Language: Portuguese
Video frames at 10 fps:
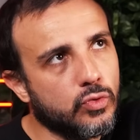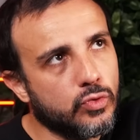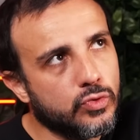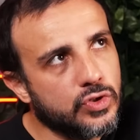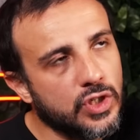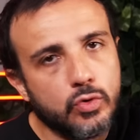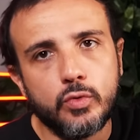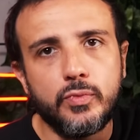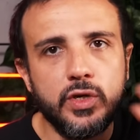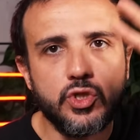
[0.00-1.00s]
o ciclo
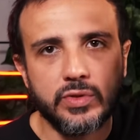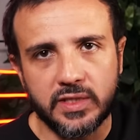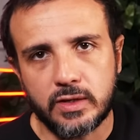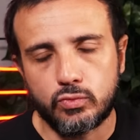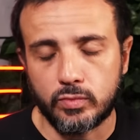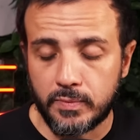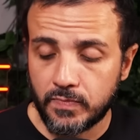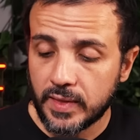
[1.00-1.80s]
político dessa turma.